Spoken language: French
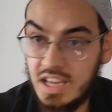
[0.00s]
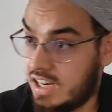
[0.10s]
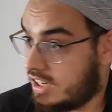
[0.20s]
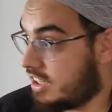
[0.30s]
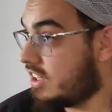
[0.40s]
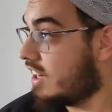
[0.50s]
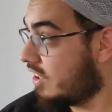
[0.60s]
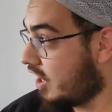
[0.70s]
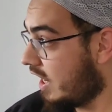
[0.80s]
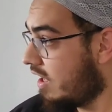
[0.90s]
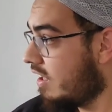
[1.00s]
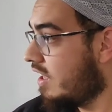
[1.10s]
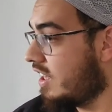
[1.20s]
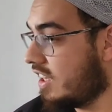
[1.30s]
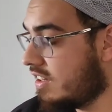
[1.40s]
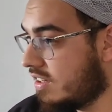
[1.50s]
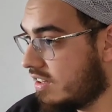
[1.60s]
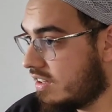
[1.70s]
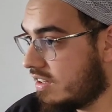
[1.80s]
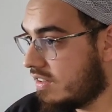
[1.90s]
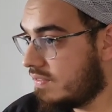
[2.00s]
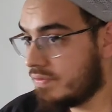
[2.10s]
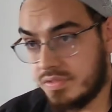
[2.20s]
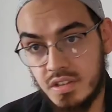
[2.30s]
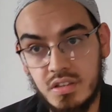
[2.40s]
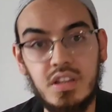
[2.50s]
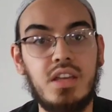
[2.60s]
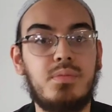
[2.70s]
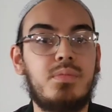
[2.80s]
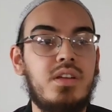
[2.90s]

L'Eid al-Abha et Eid Taïb.